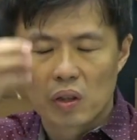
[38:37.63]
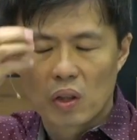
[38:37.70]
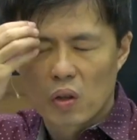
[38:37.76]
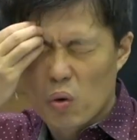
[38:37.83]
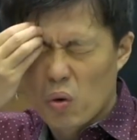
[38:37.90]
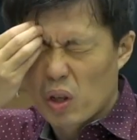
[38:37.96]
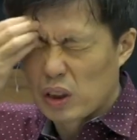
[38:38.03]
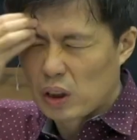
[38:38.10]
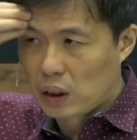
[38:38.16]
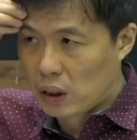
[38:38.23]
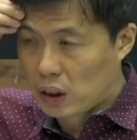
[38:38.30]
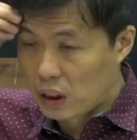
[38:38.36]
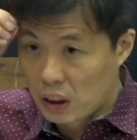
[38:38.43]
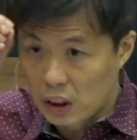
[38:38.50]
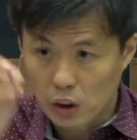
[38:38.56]
能够很
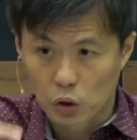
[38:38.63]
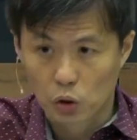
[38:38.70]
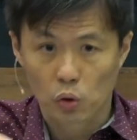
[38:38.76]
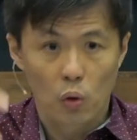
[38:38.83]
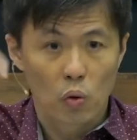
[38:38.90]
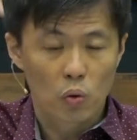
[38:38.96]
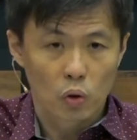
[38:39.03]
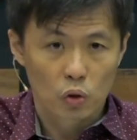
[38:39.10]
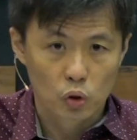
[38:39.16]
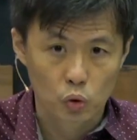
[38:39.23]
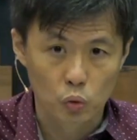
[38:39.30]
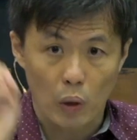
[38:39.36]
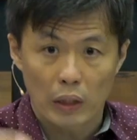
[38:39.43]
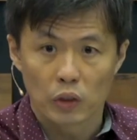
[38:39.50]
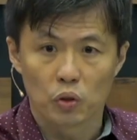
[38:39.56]
集中
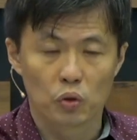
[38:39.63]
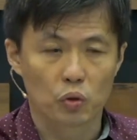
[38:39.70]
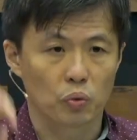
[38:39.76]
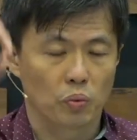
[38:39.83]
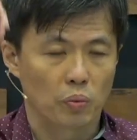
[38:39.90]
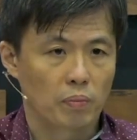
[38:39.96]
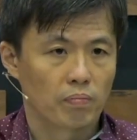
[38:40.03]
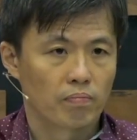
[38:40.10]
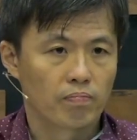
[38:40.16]
专注